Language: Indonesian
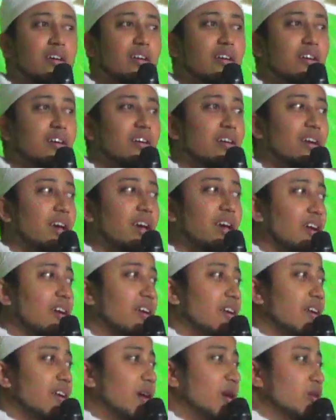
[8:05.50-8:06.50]
Nggih,
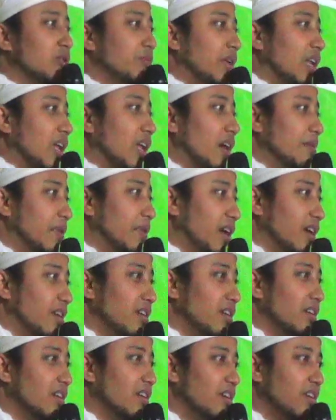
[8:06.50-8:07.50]
naudzubillah min
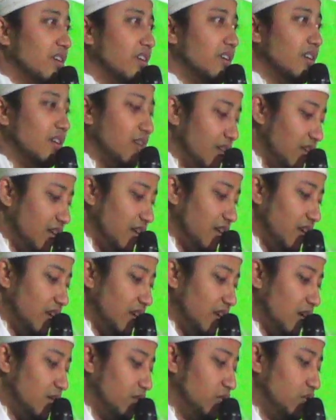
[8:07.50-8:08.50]

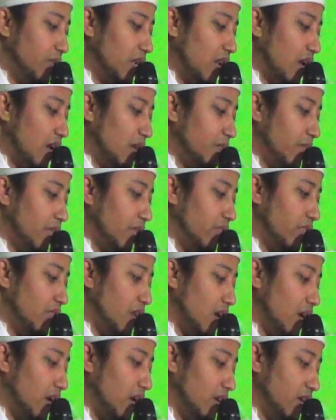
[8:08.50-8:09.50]
naudzubillah min
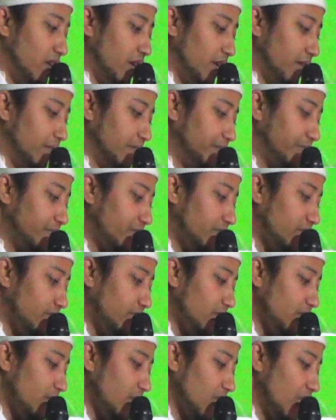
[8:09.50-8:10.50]
dalik.
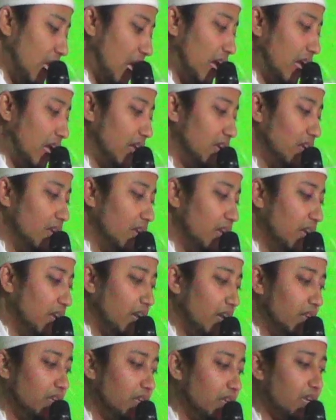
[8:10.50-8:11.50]
Nah,
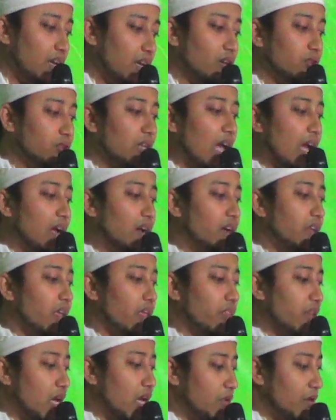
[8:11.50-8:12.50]
niki wonten hadis
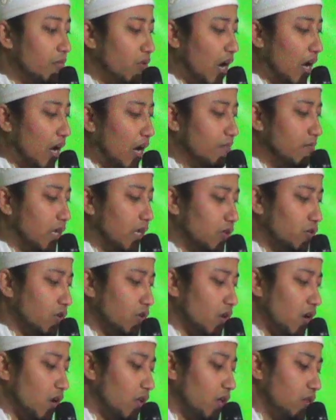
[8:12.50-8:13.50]
Nabi Muhammad
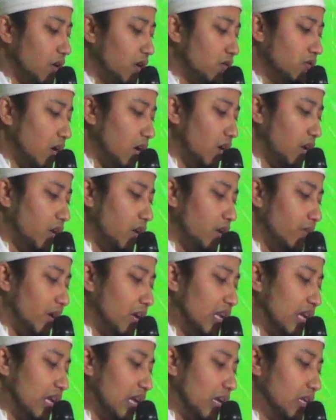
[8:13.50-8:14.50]
sallallahu alaihi wa
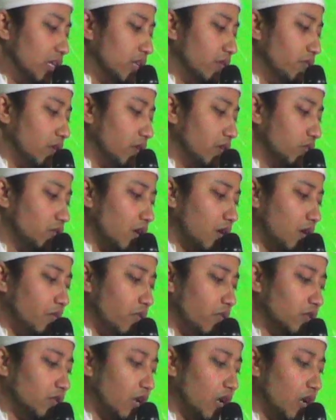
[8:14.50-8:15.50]
alihi
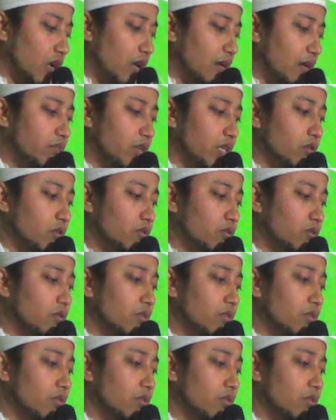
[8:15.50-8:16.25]
wasallam niku